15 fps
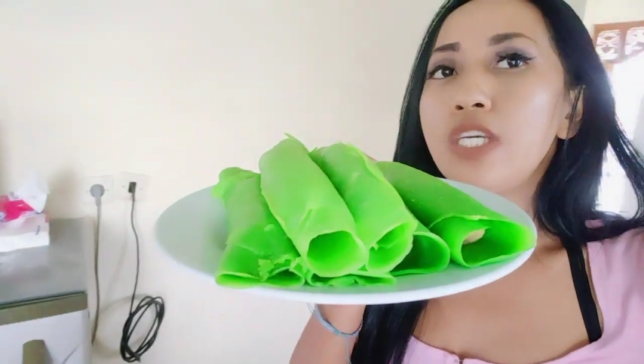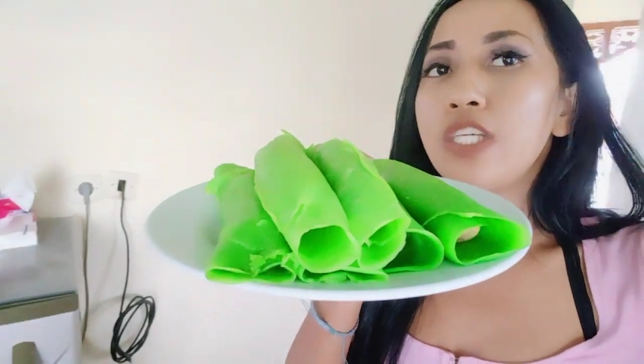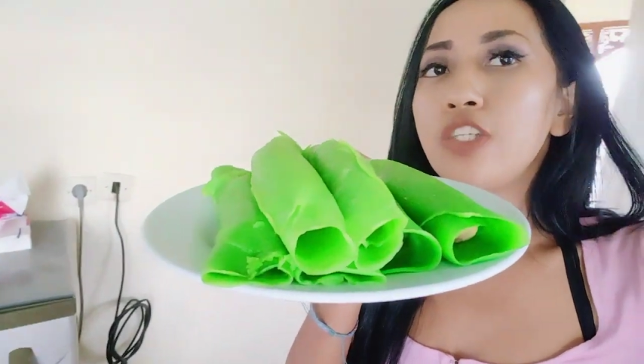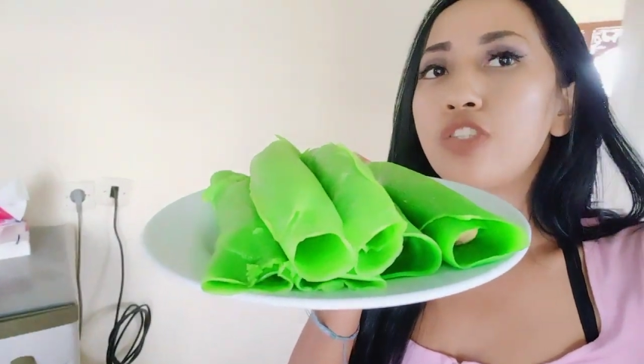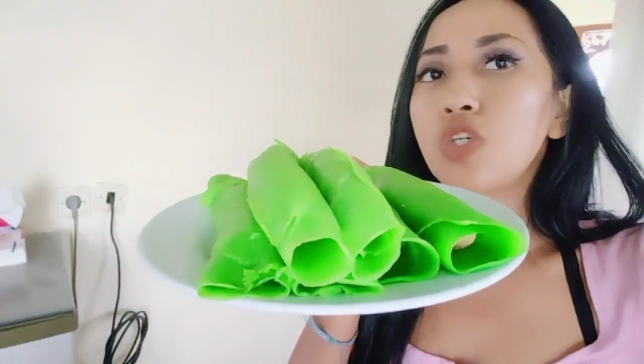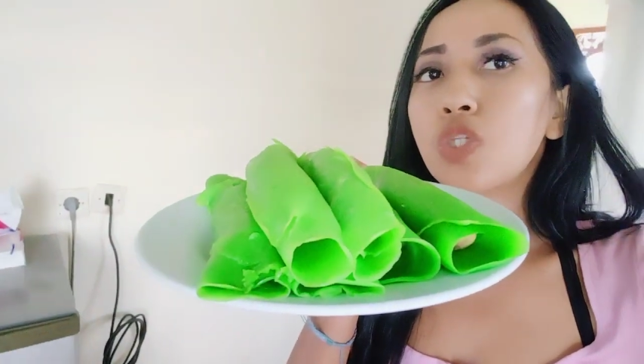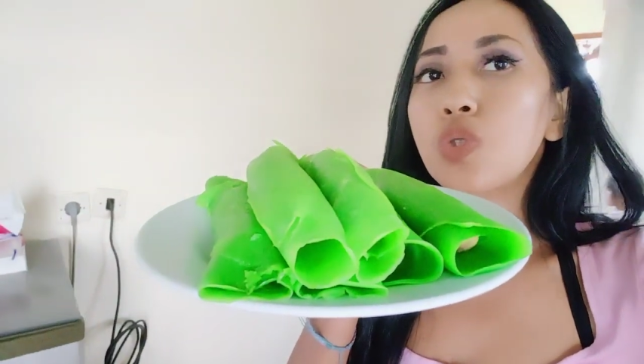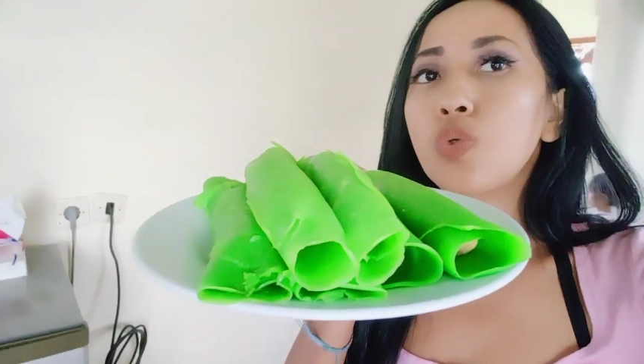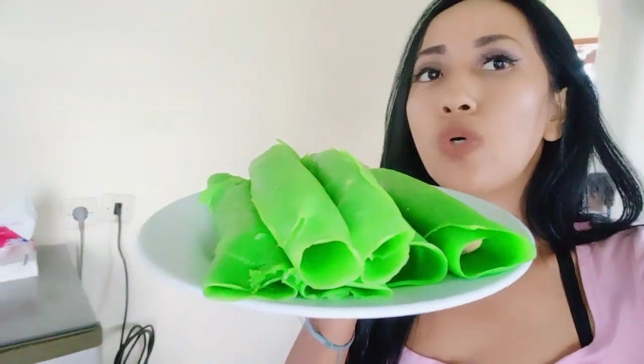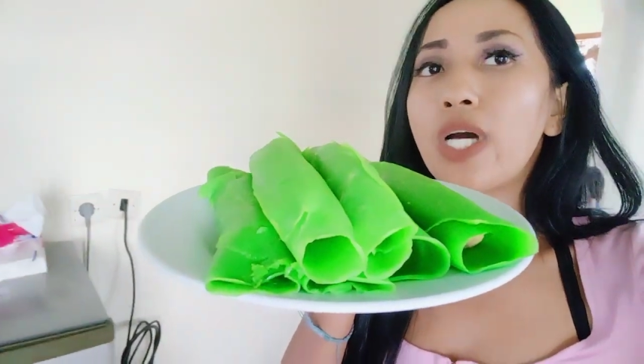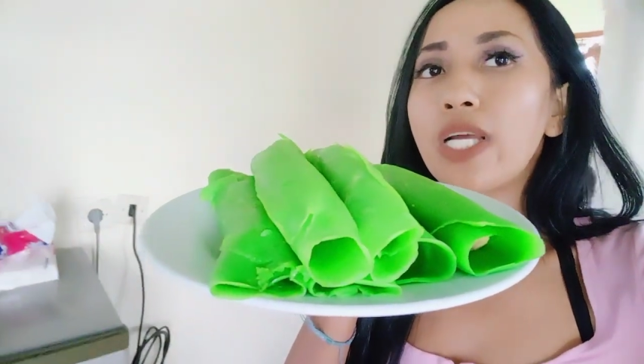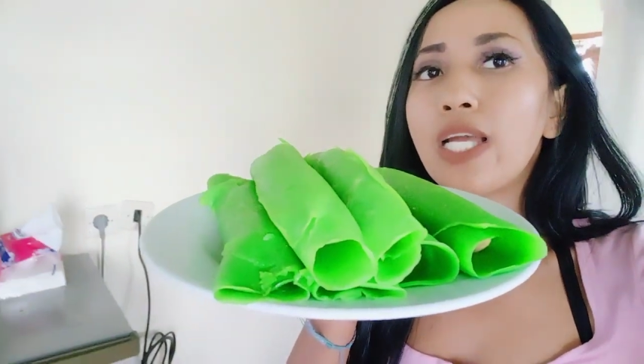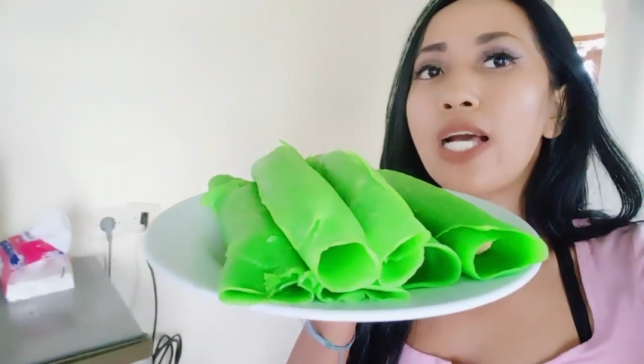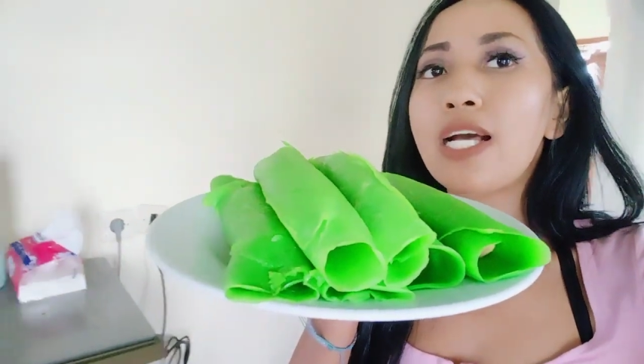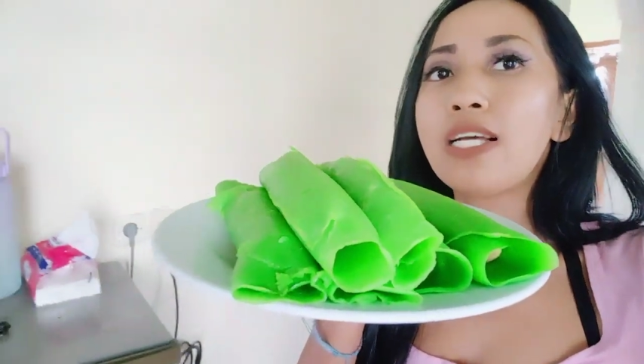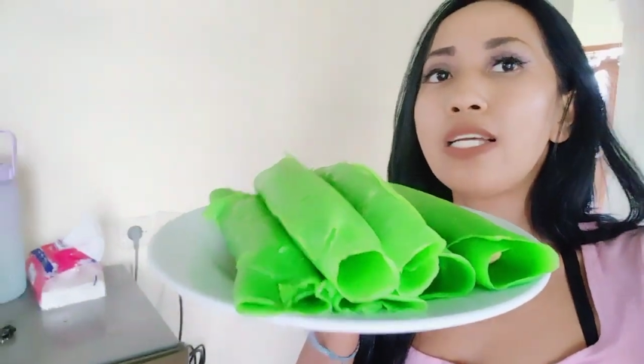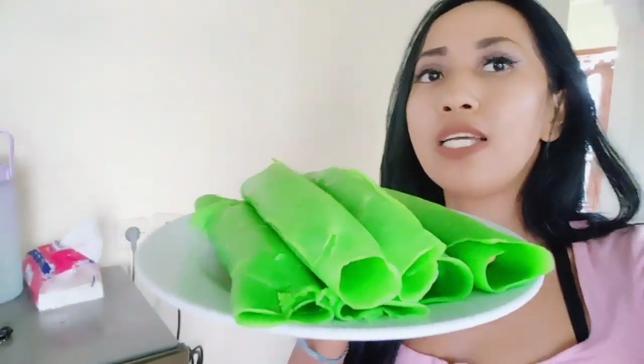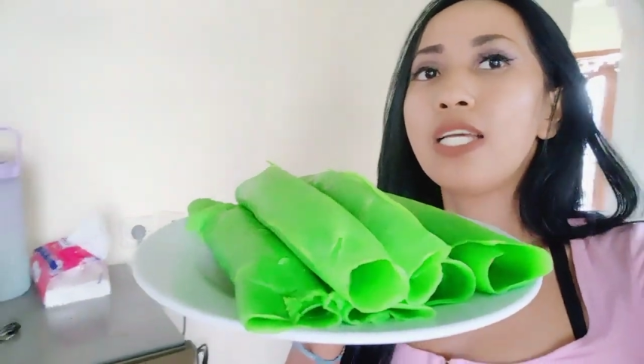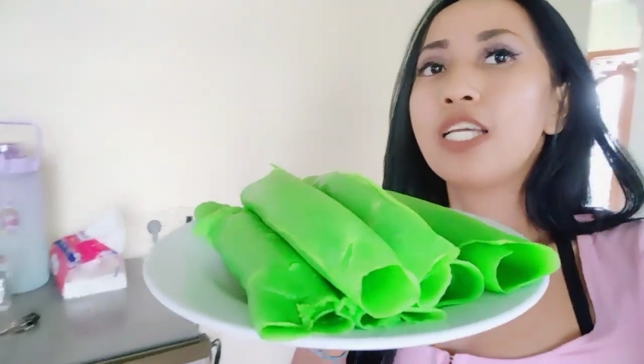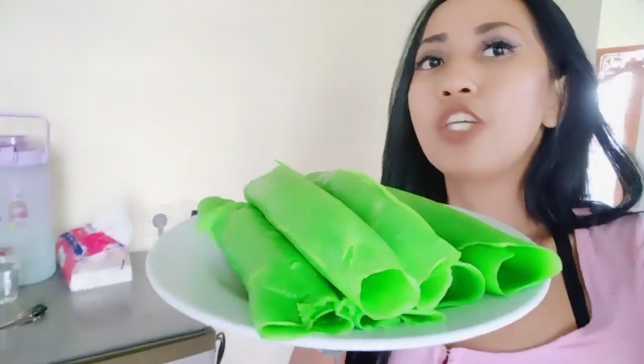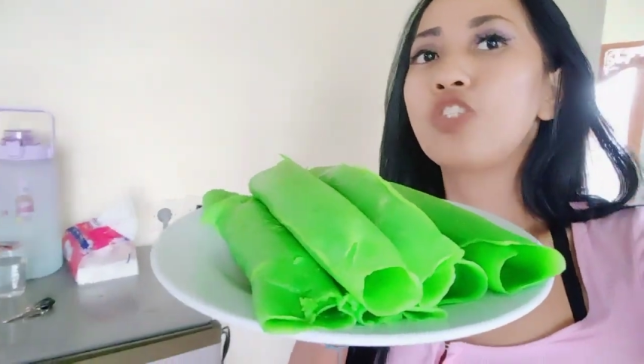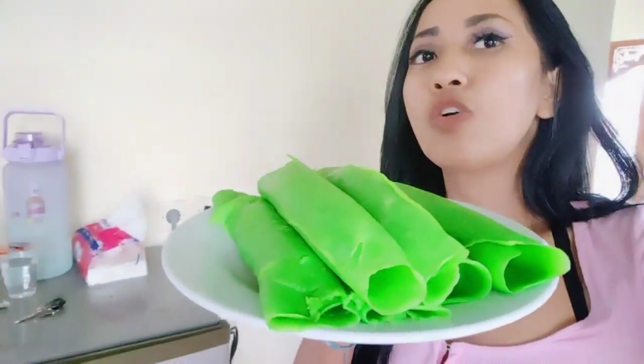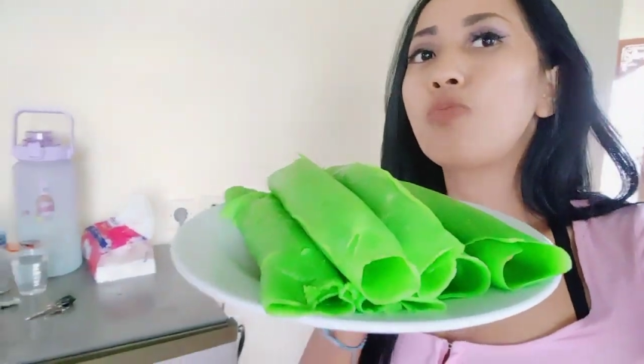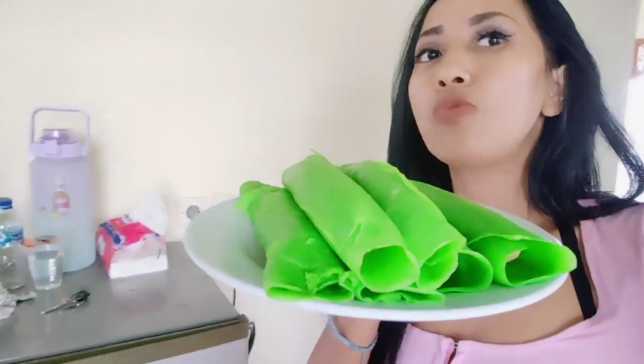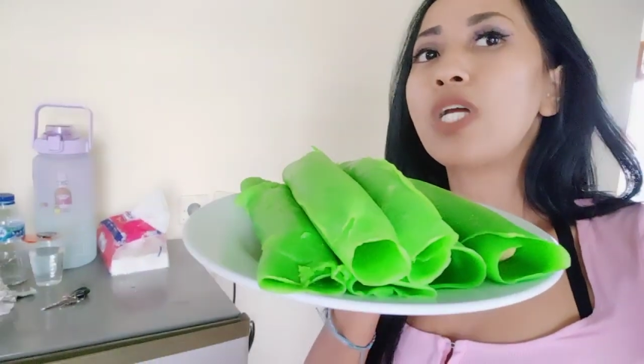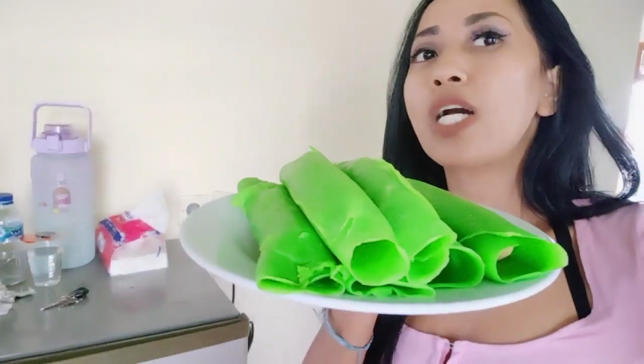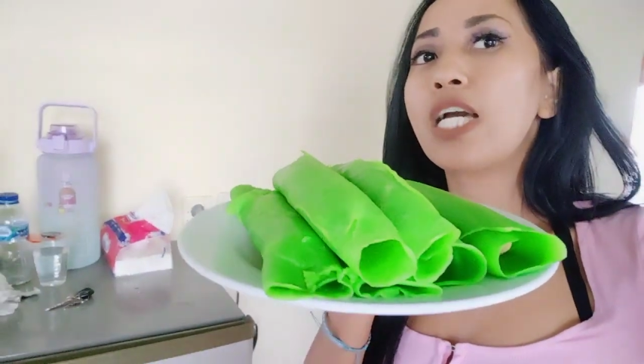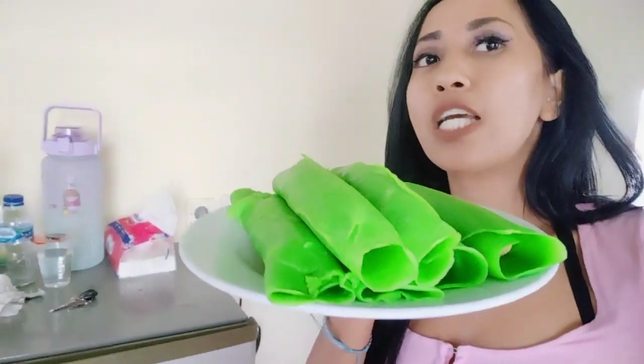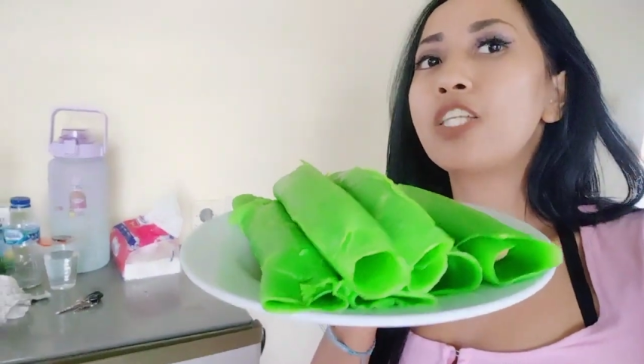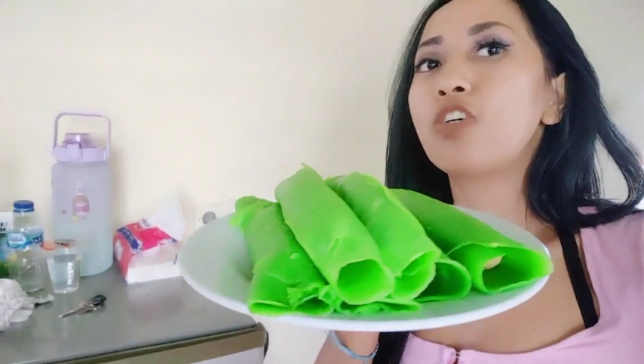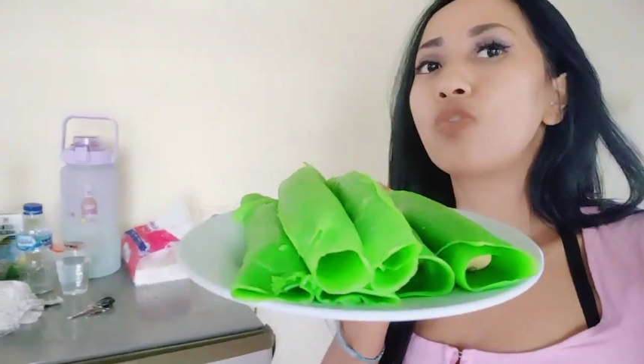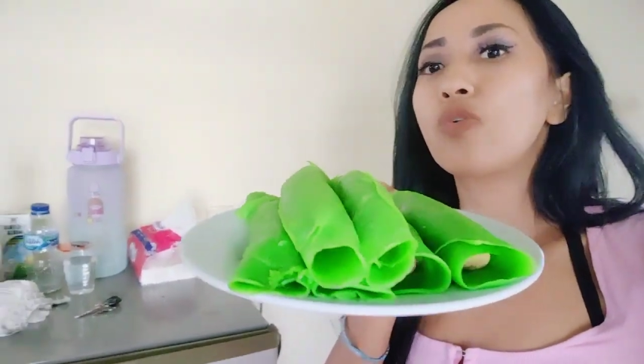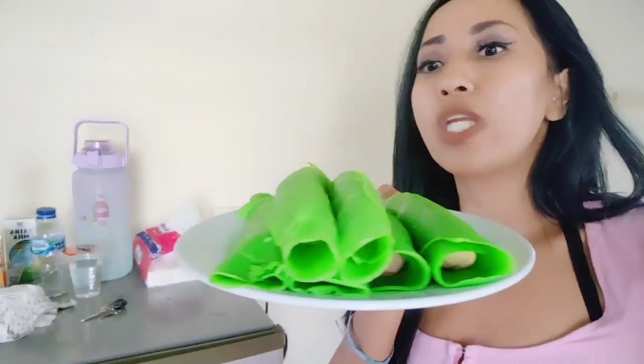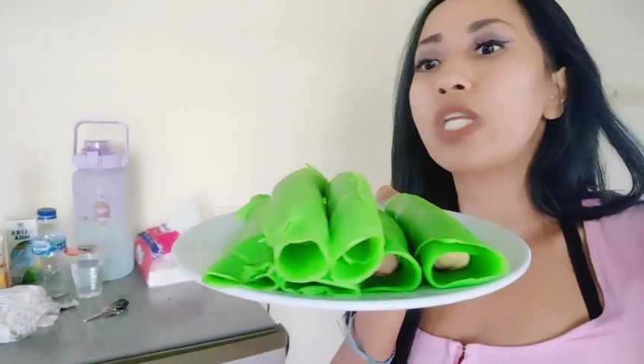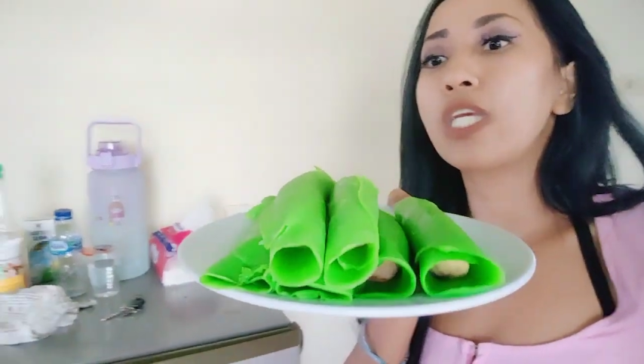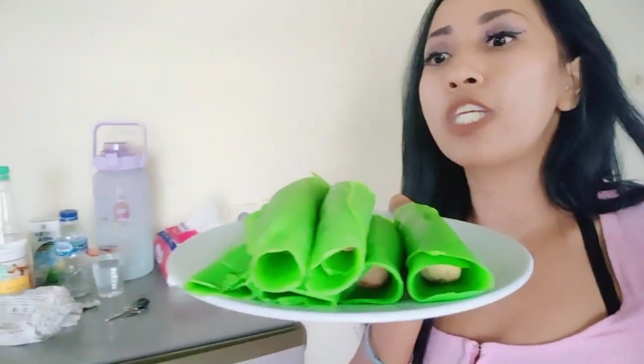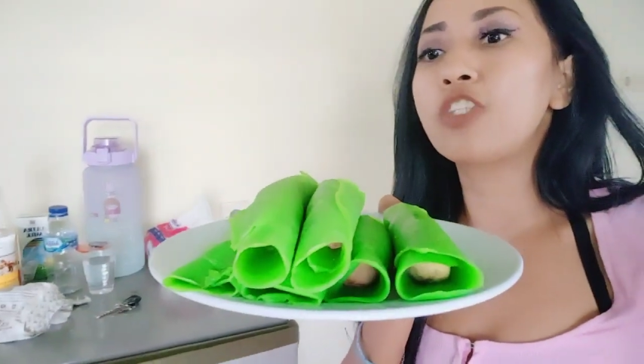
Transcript: hijau tua ya, hijau muda kah hijau tua ini?